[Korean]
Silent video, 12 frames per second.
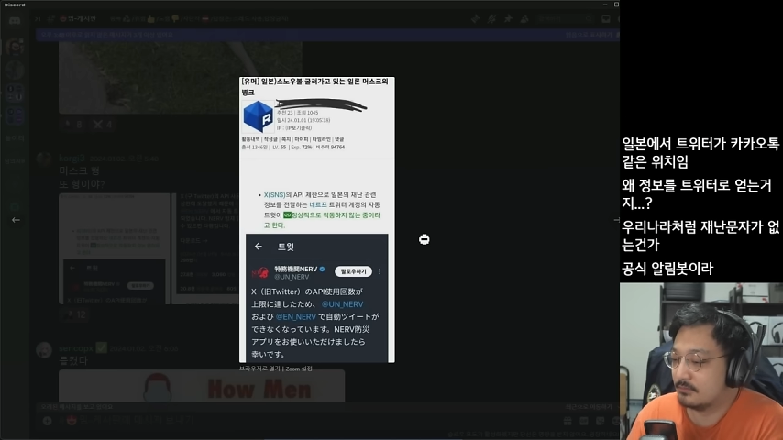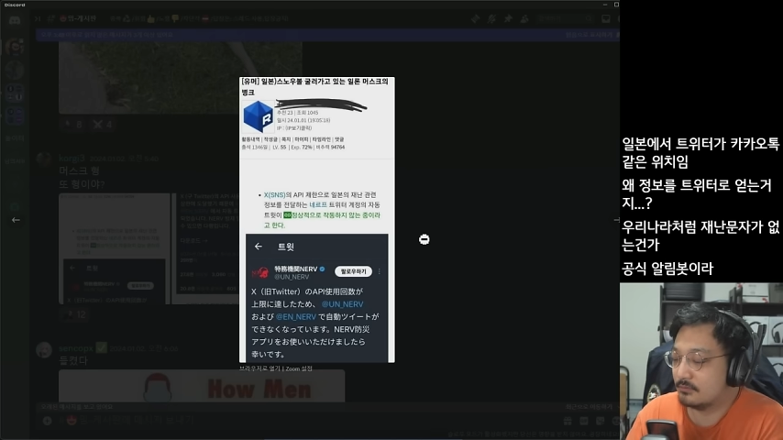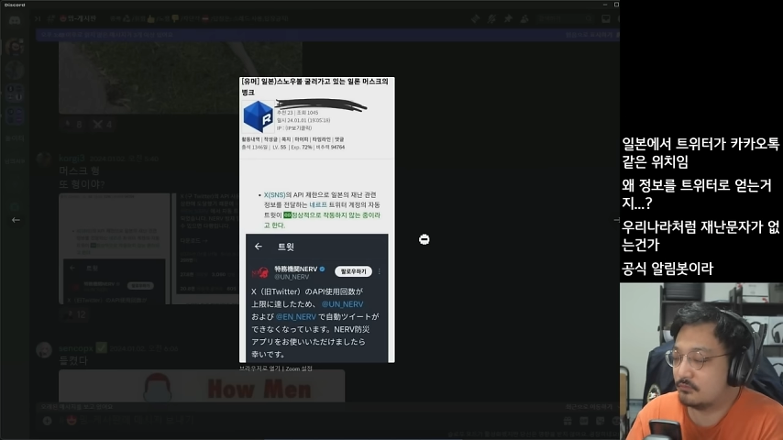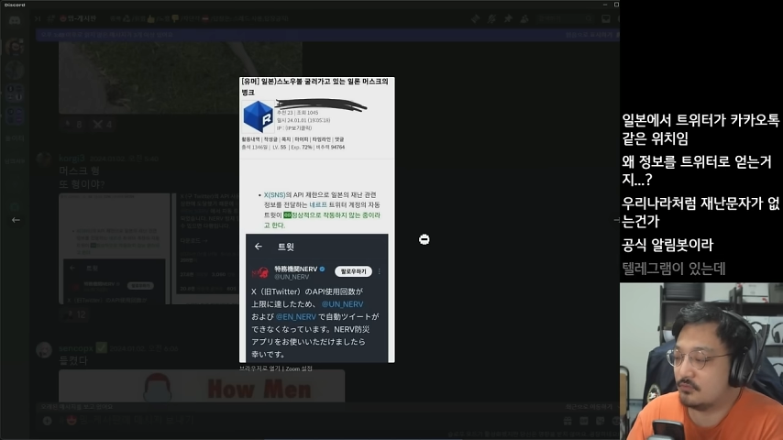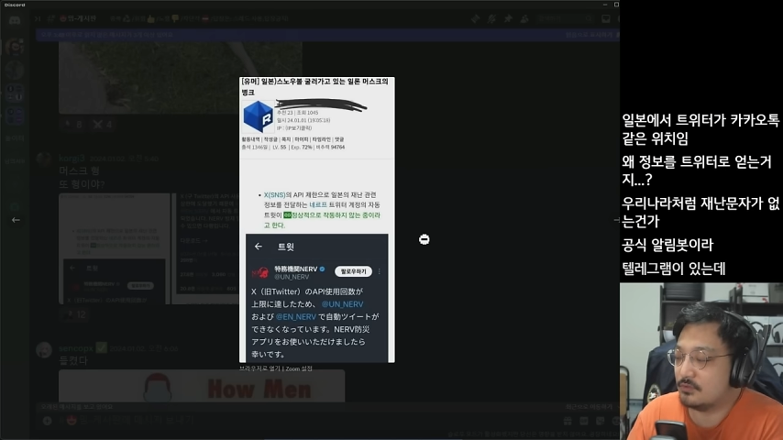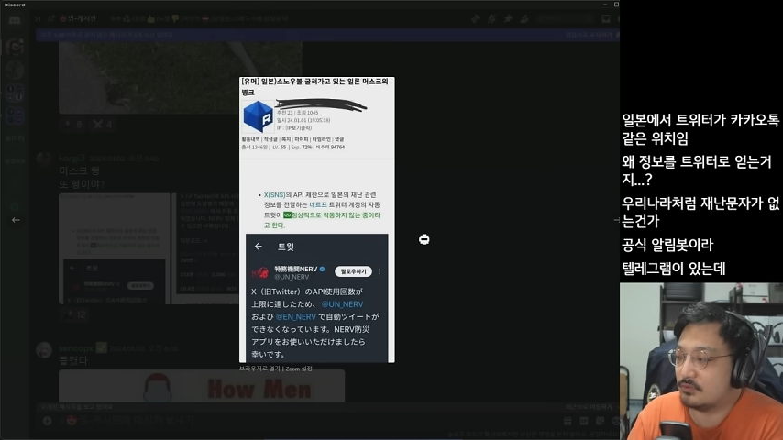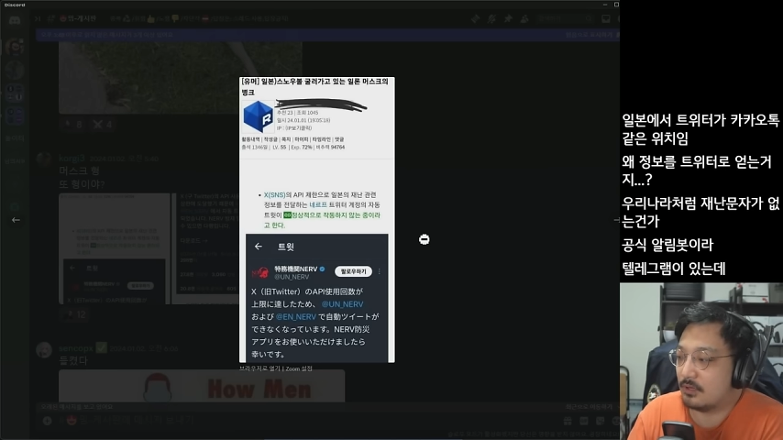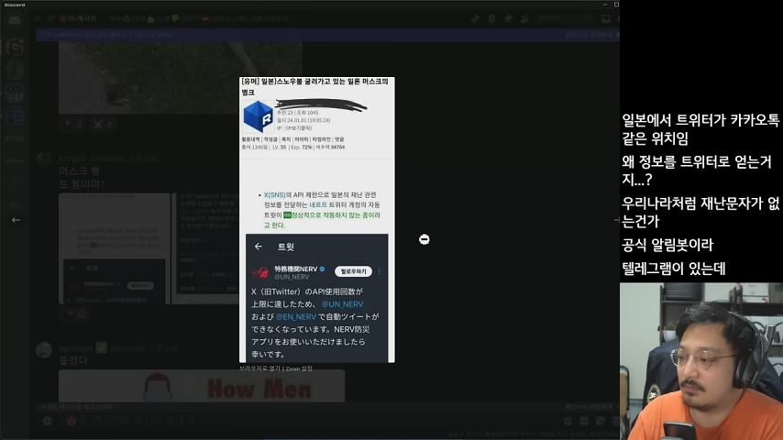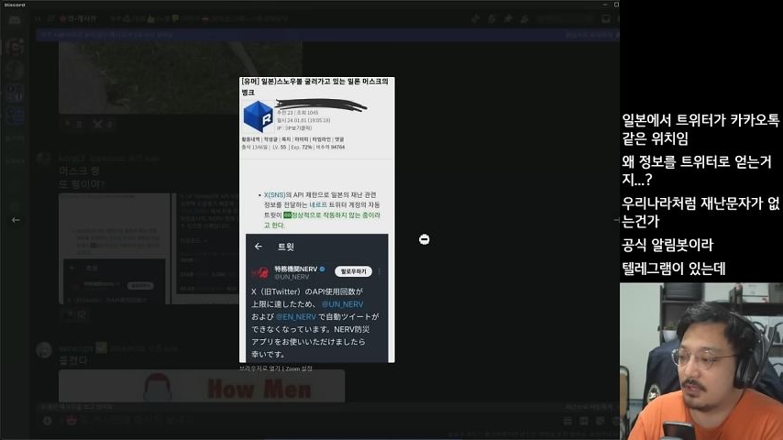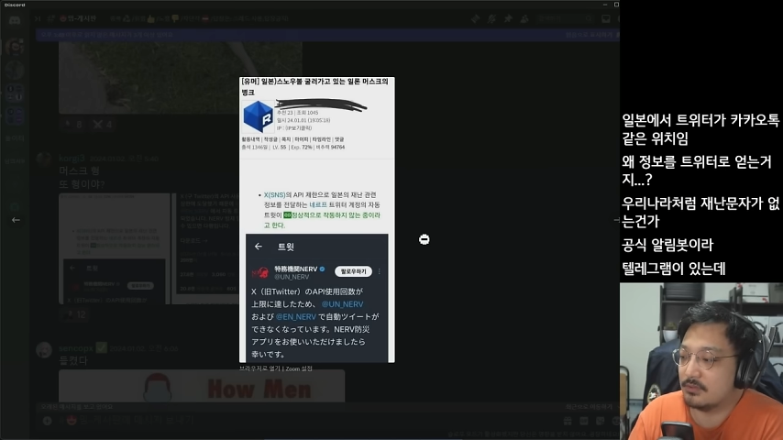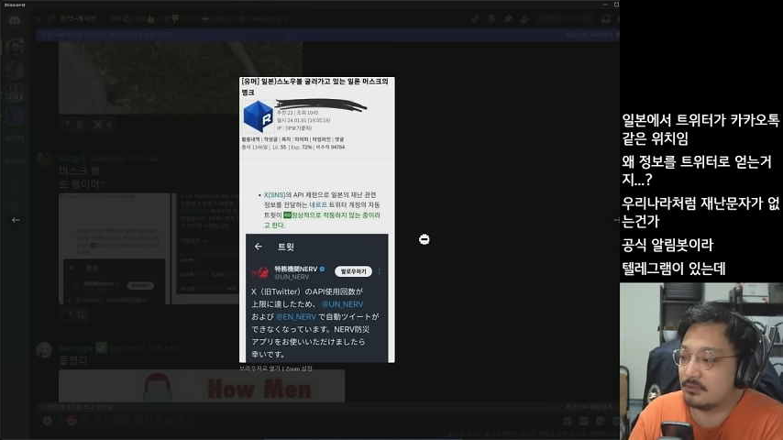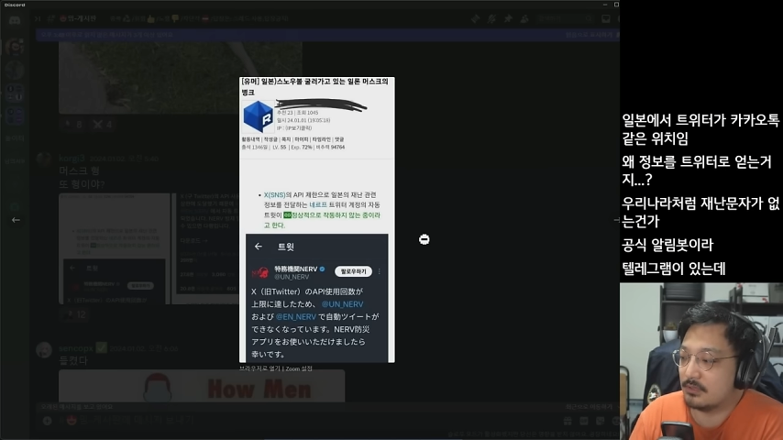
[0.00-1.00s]
그 트위터가
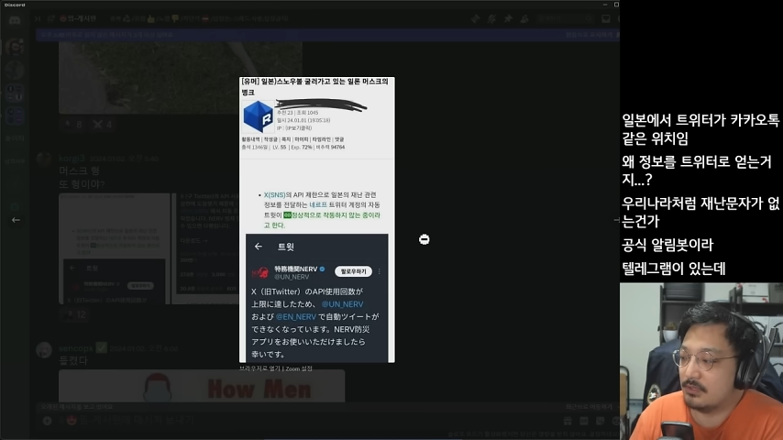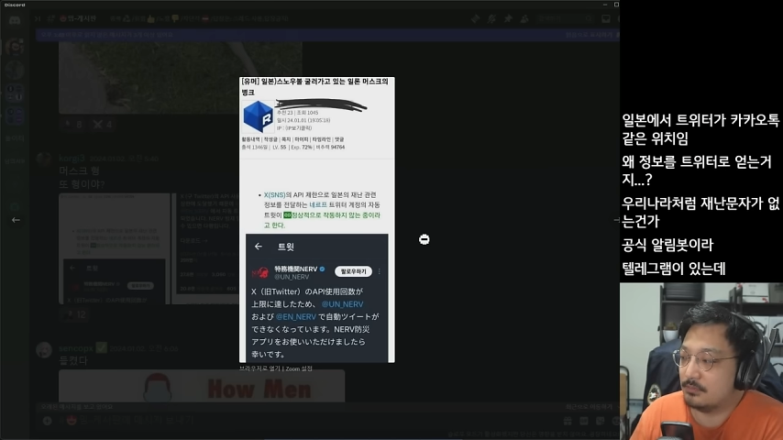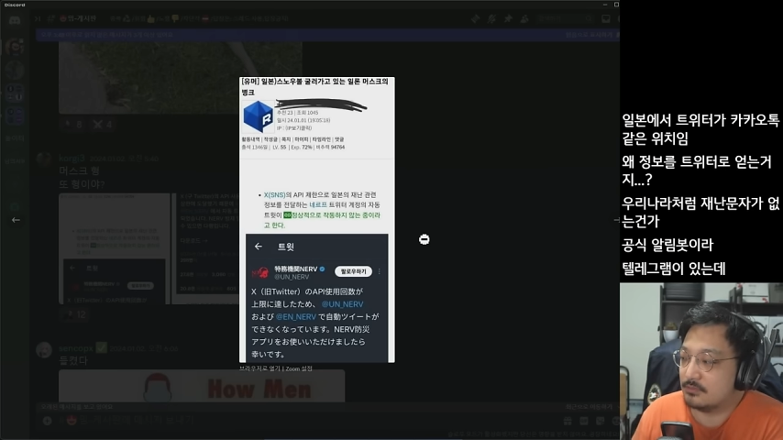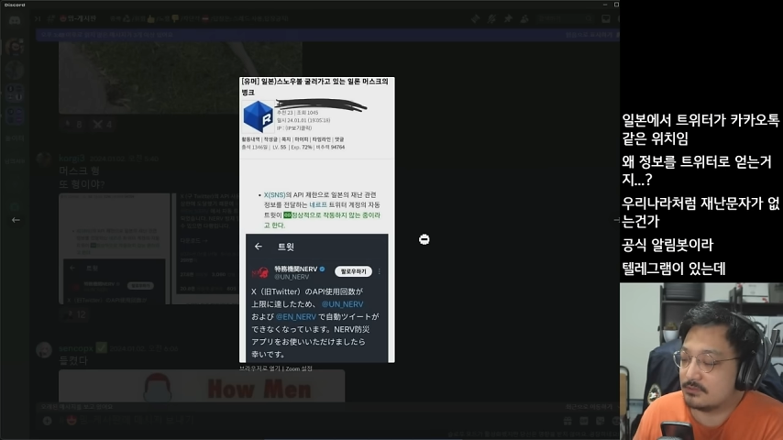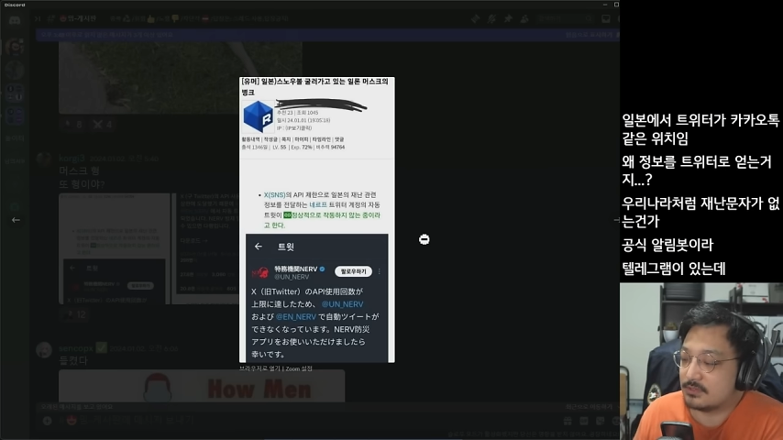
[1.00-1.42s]
만약에 일본에